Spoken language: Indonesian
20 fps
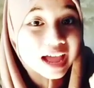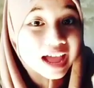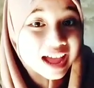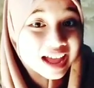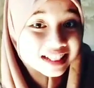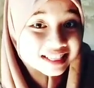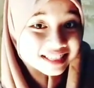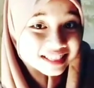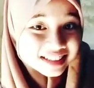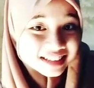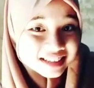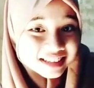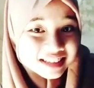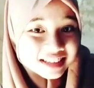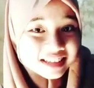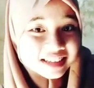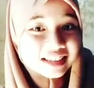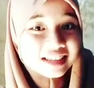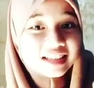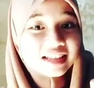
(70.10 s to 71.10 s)

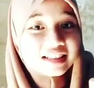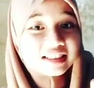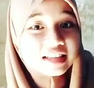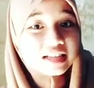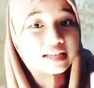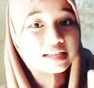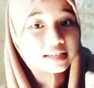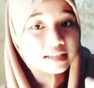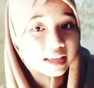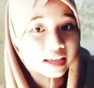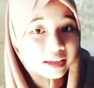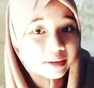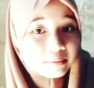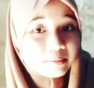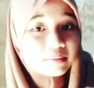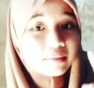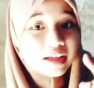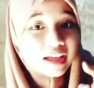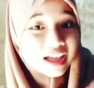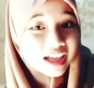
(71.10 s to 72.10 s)
Andi the same
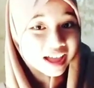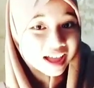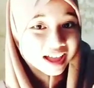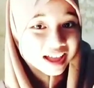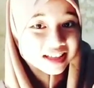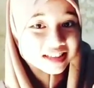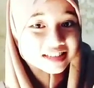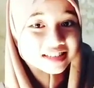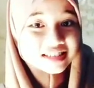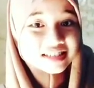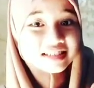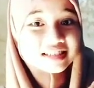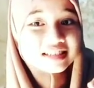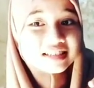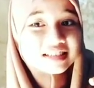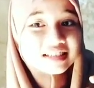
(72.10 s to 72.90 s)
as